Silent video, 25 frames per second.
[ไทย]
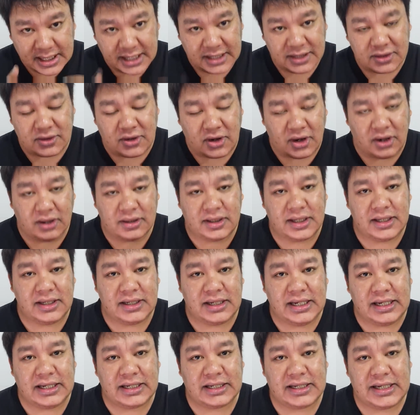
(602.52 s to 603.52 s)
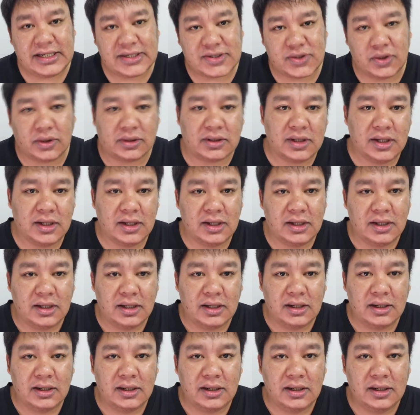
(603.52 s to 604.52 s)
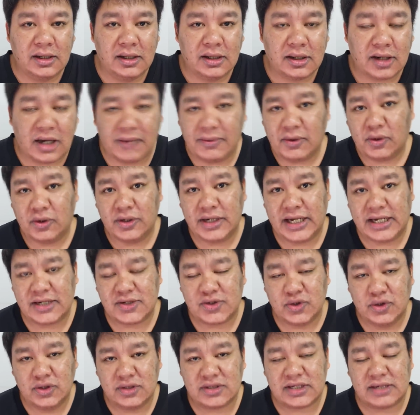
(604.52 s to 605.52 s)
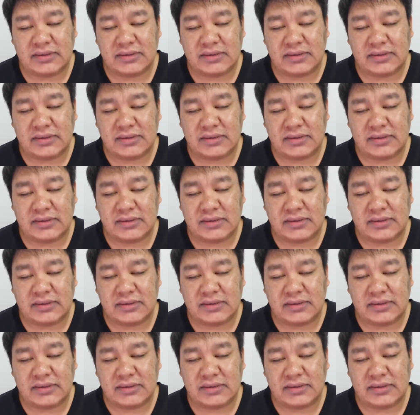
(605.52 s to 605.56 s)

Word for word: กินของที่ดีที่สุด ขอบพระคุณอย่างสูง